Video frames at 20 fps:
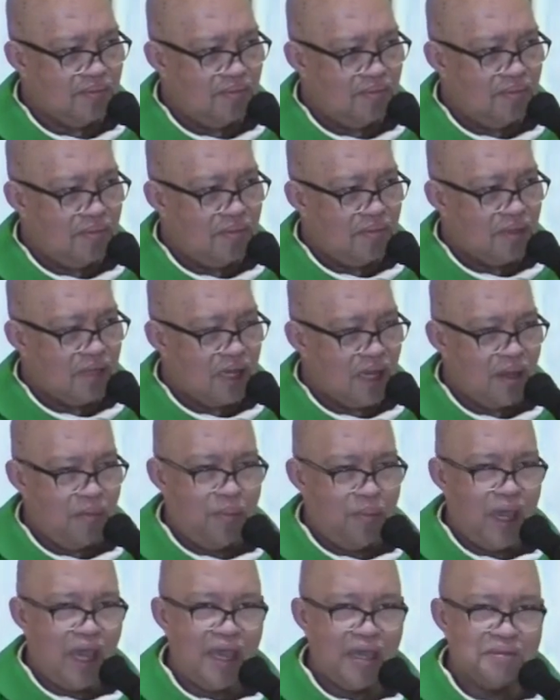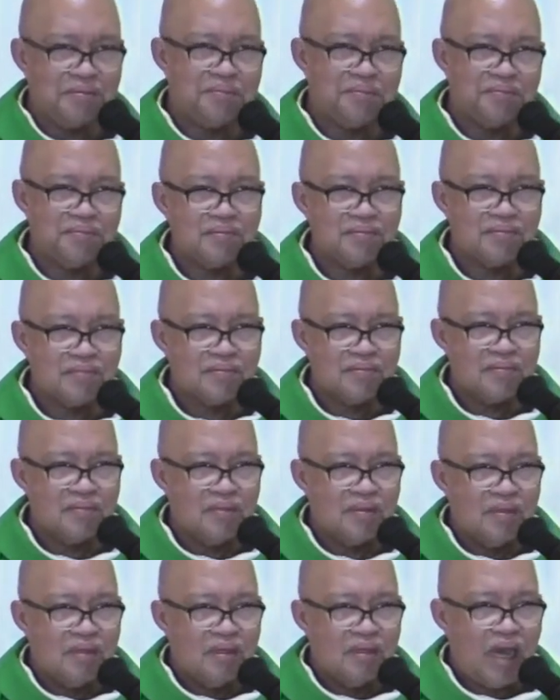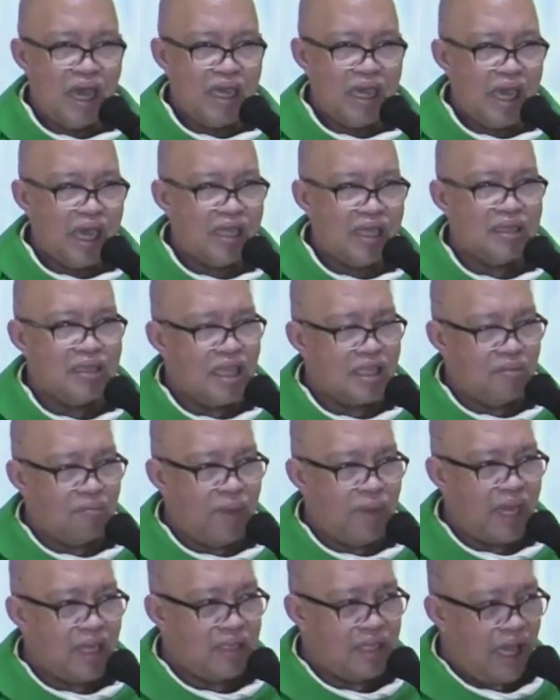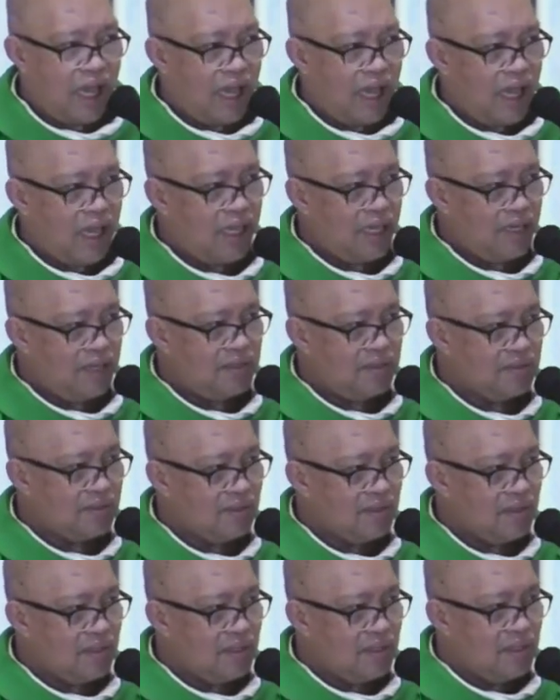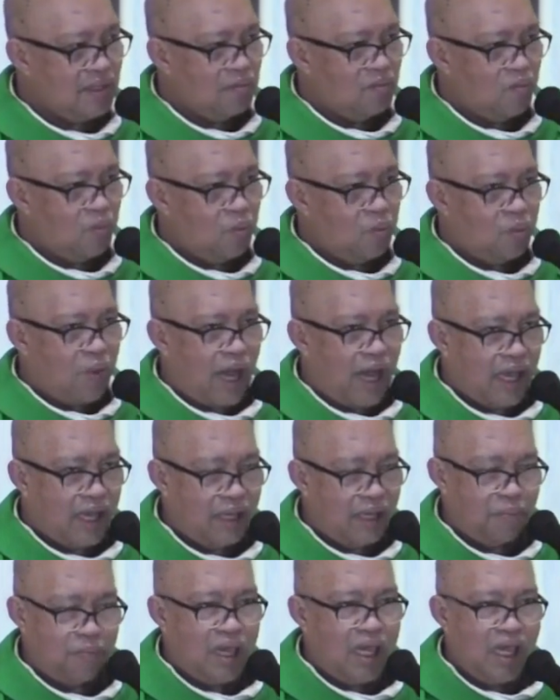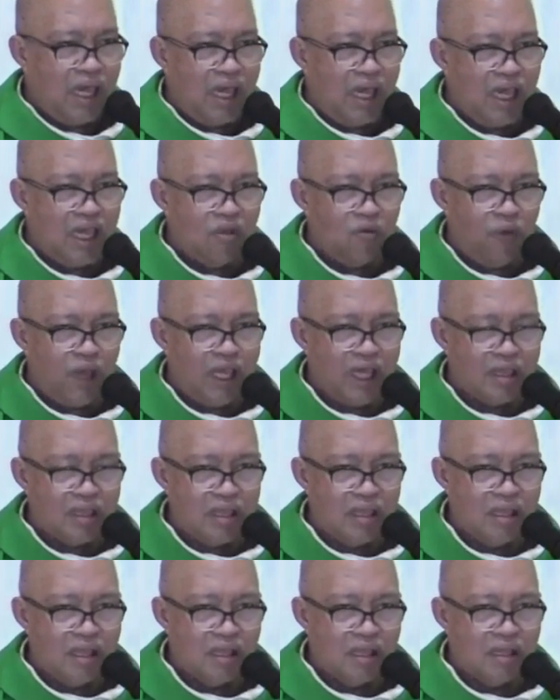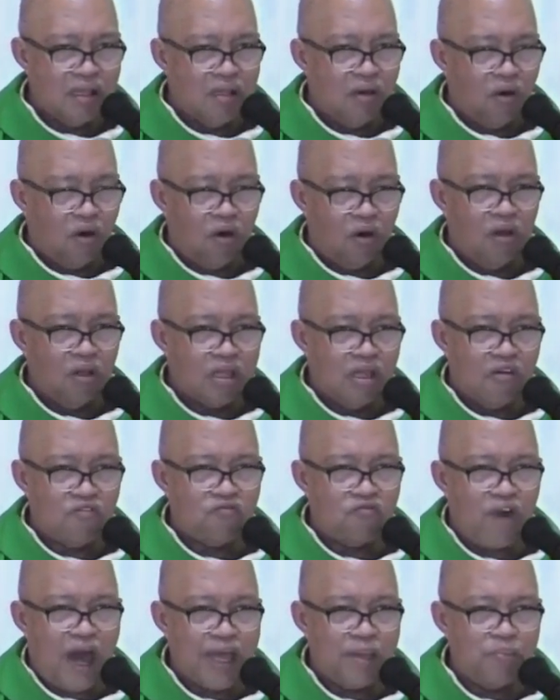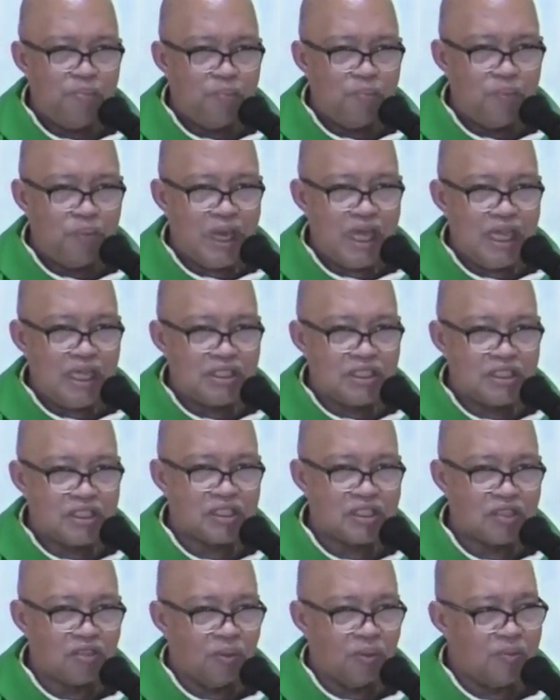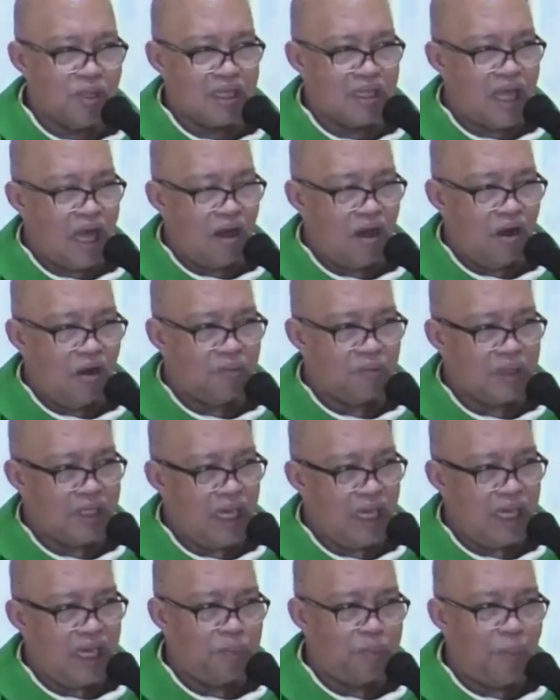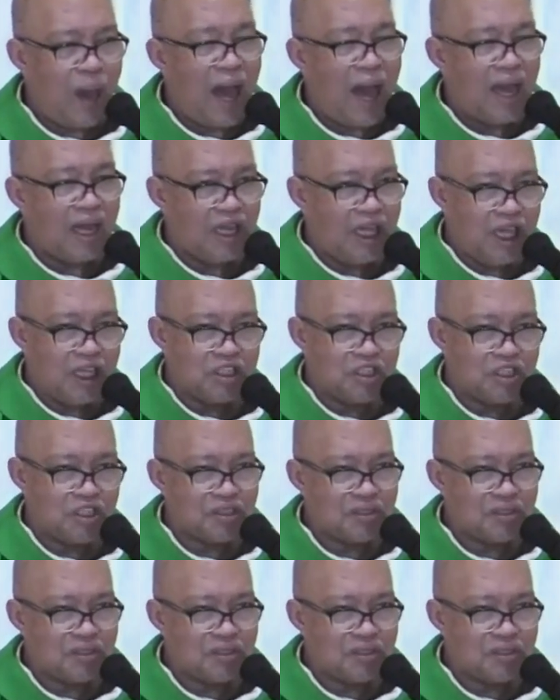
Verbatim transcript: Kagabi, I ended my day by being with all the five priests of the, of the parish.